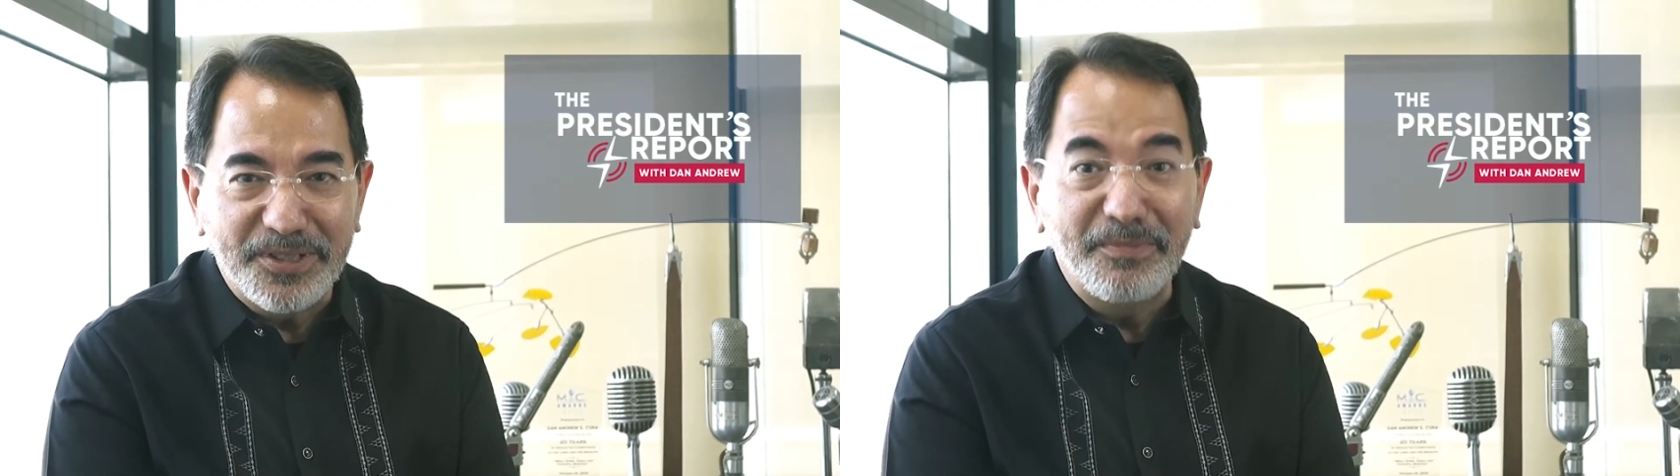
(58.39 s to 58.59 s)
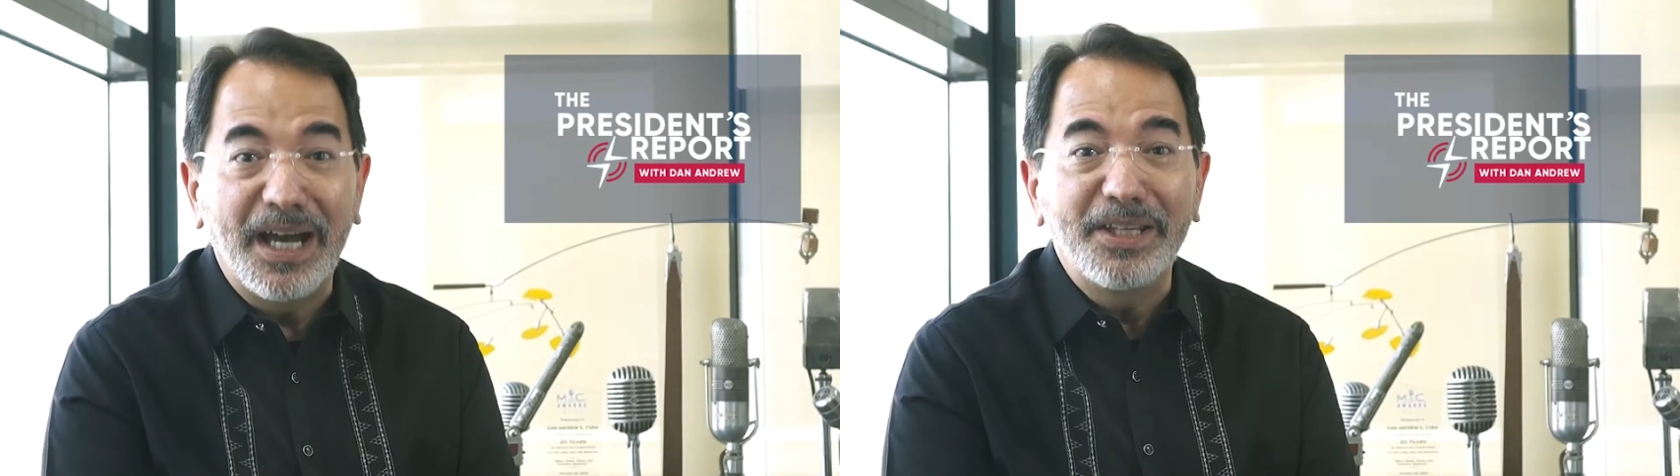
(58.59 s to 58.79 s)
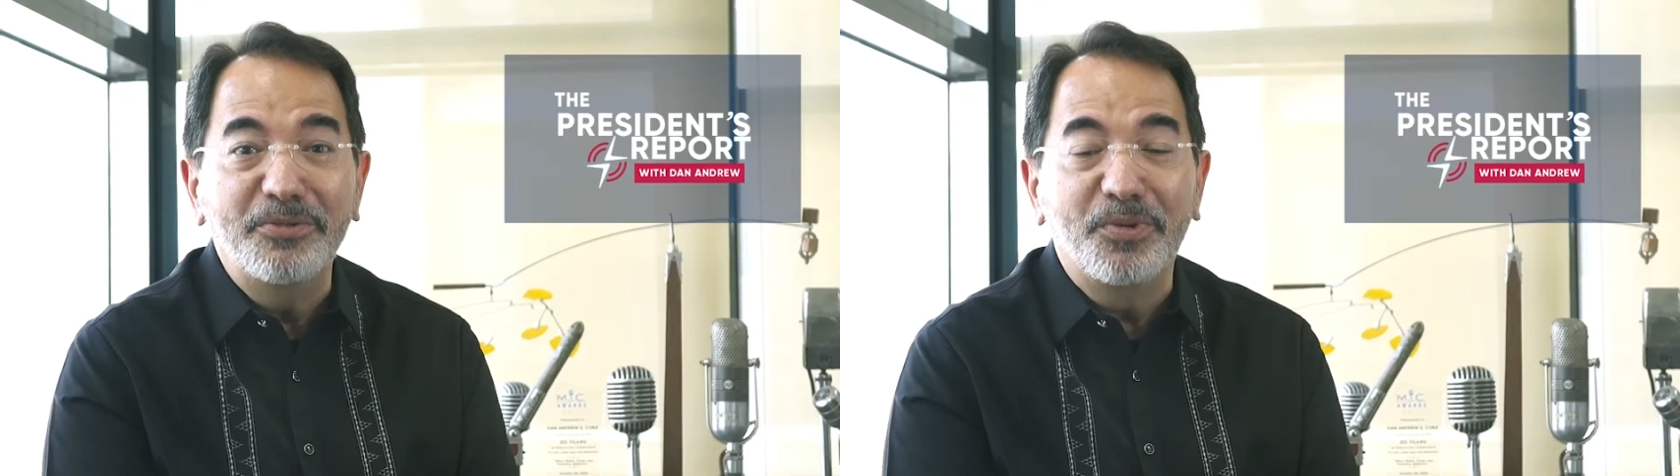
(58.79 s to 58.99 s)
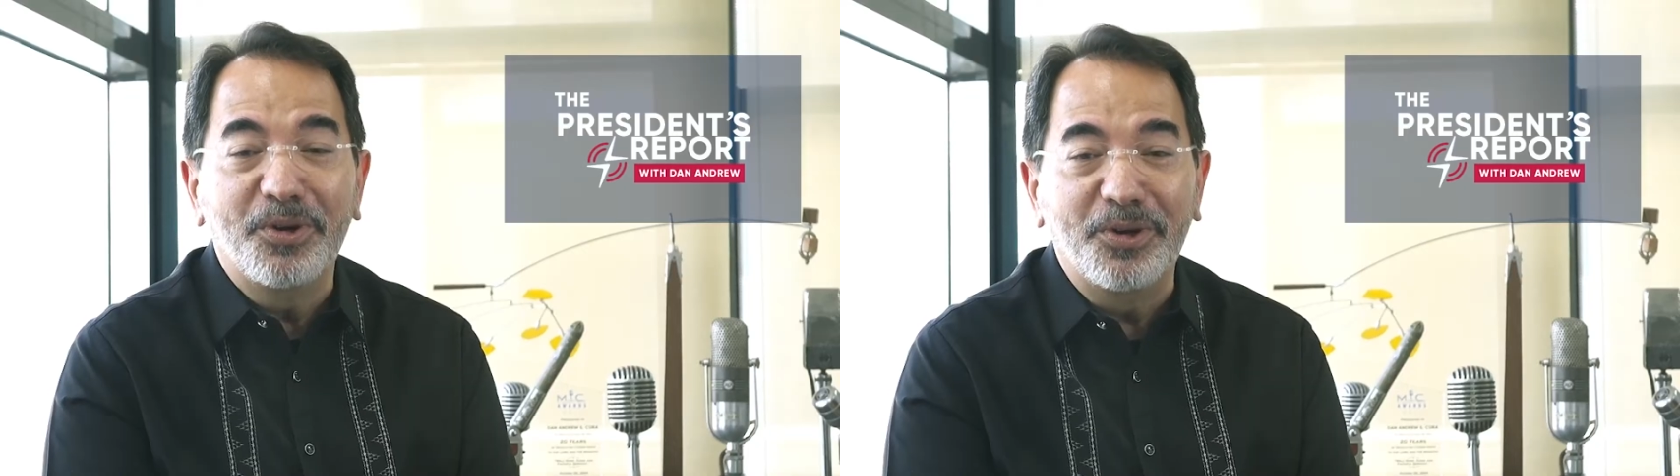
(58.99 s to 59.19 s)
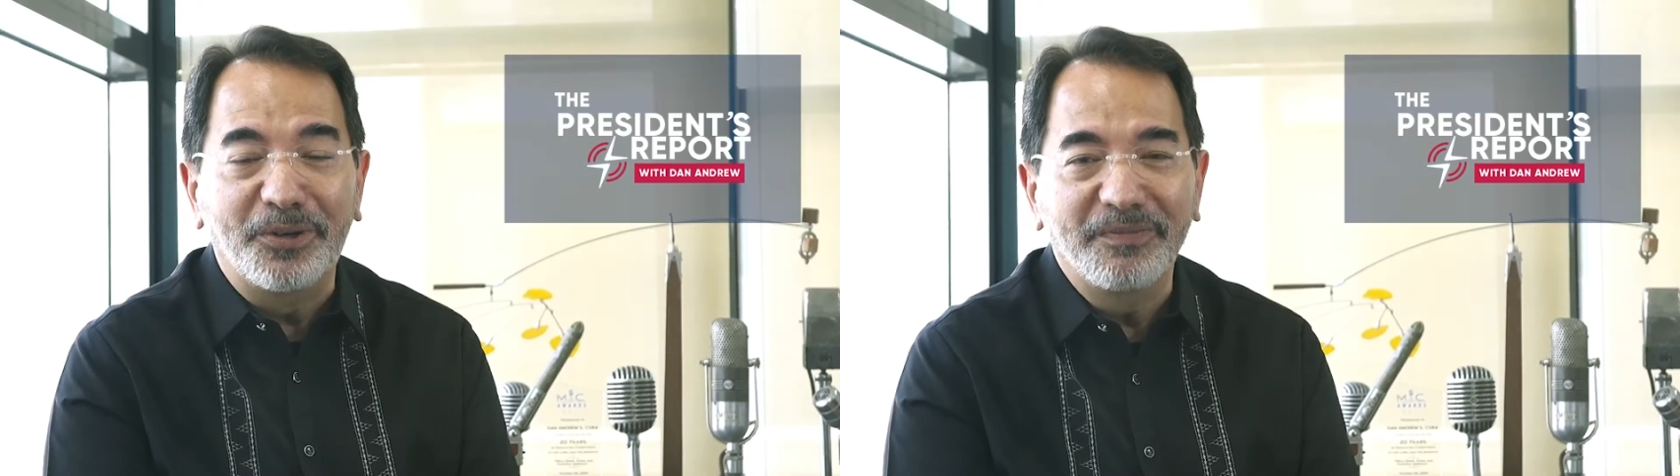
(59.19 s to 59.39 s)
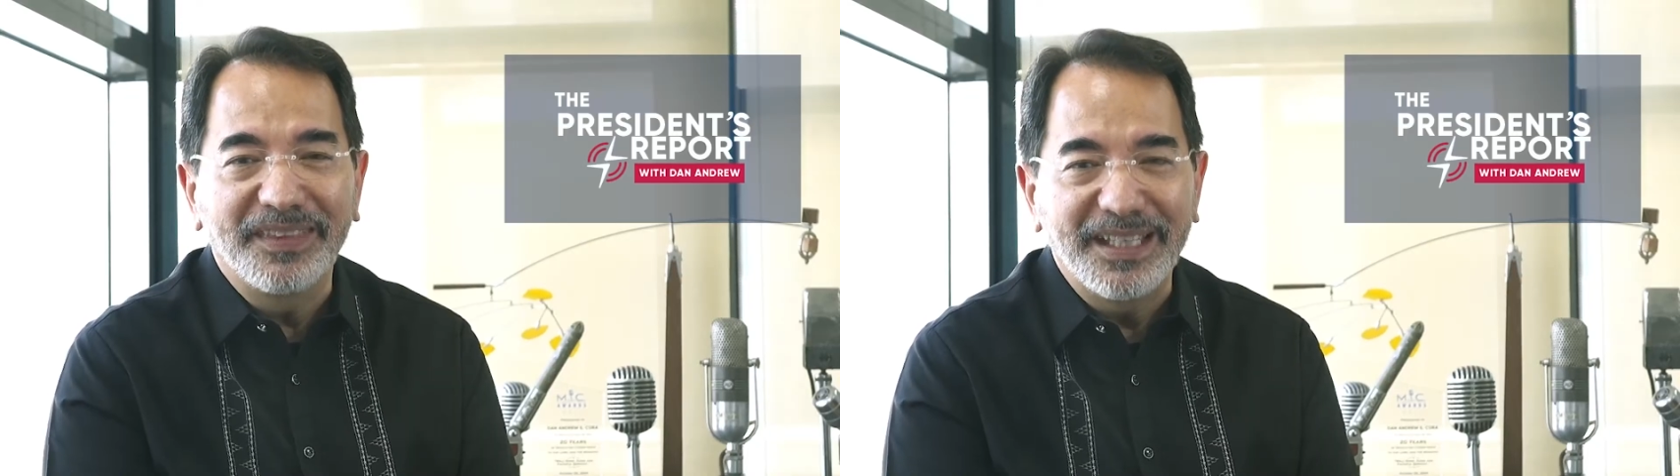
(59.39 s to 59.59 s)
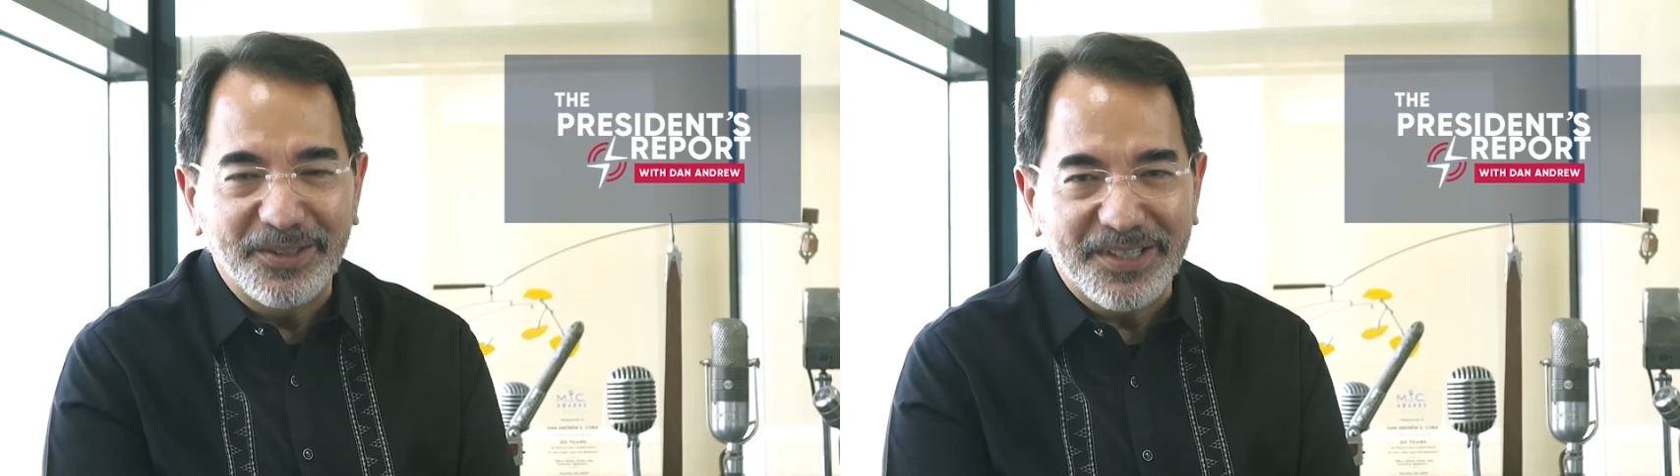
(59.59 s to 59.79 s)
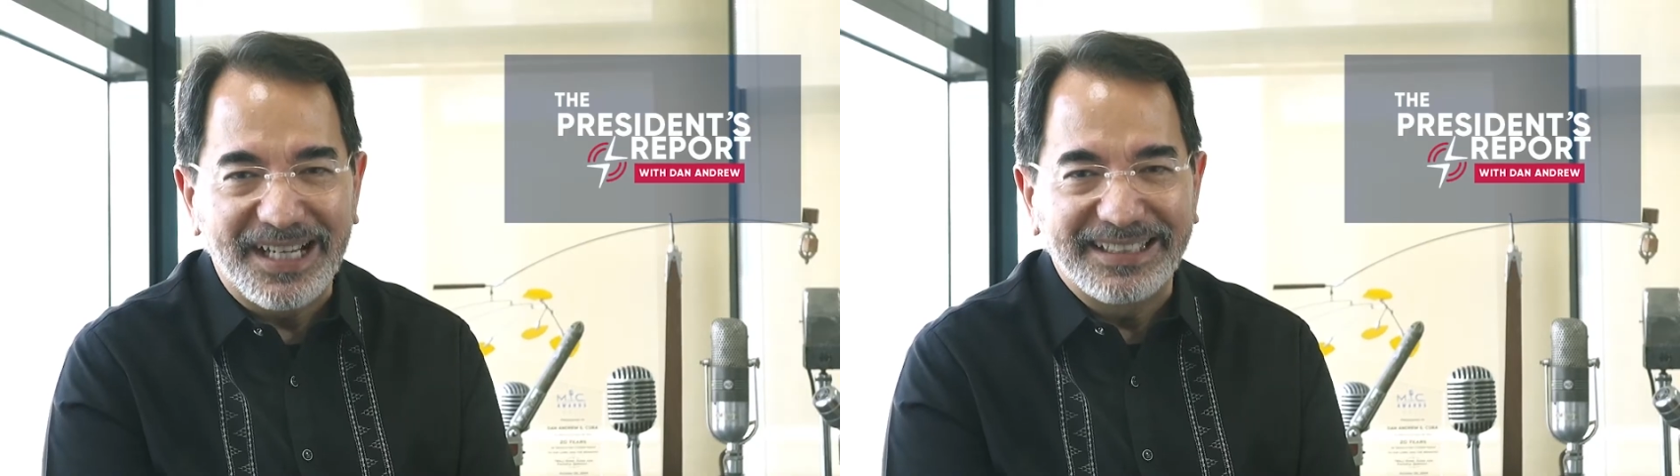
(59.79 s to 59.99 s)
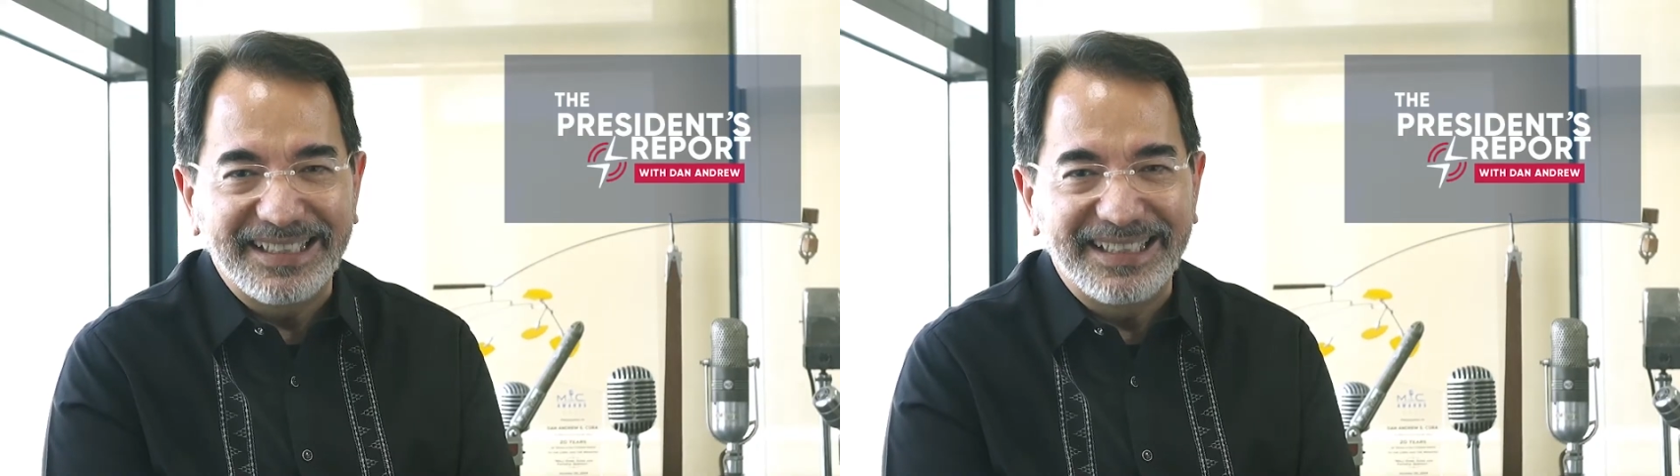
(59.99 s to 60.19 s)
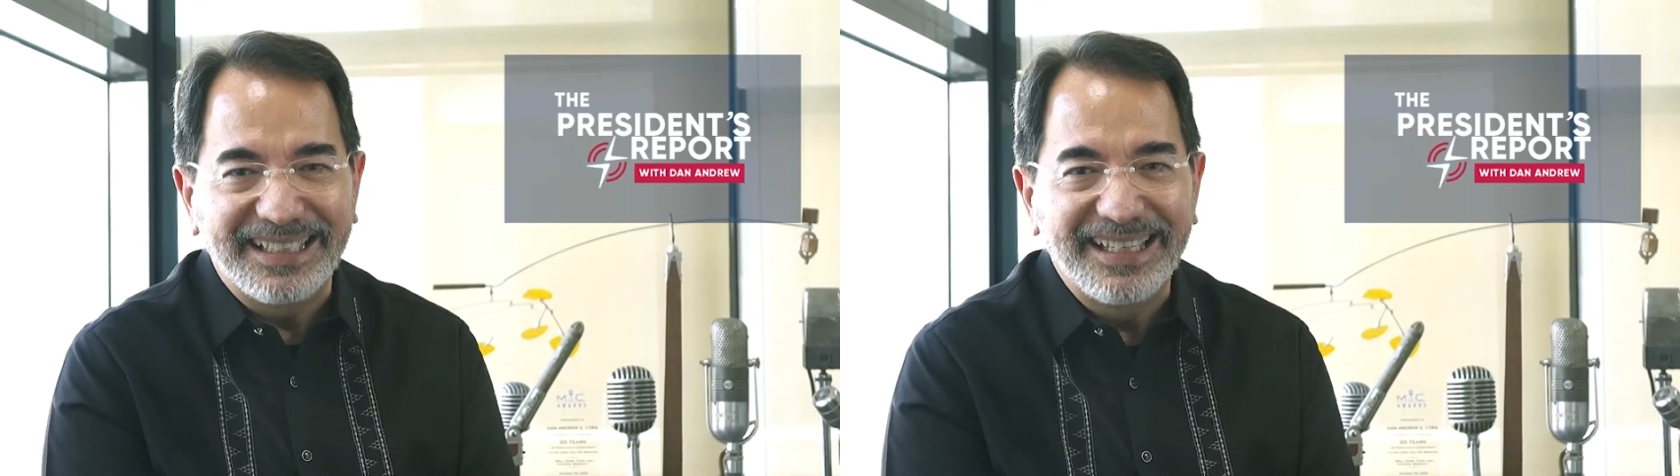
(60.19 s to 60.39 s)
Samahan niyo po ako dito sa
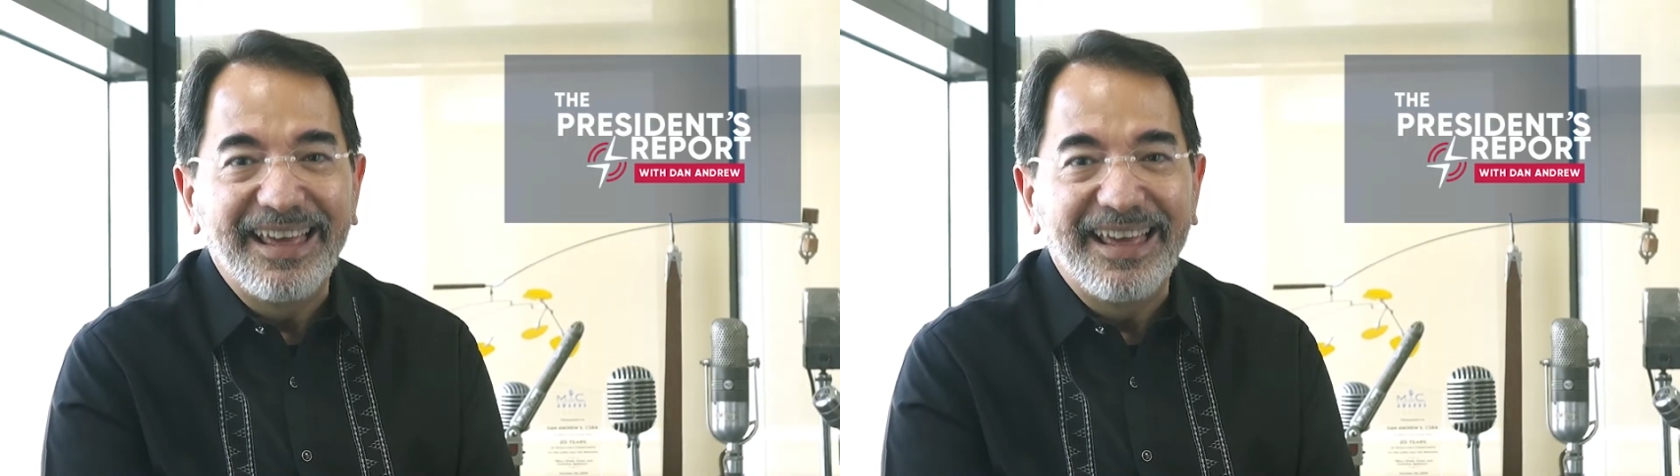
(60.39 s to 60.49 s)
ating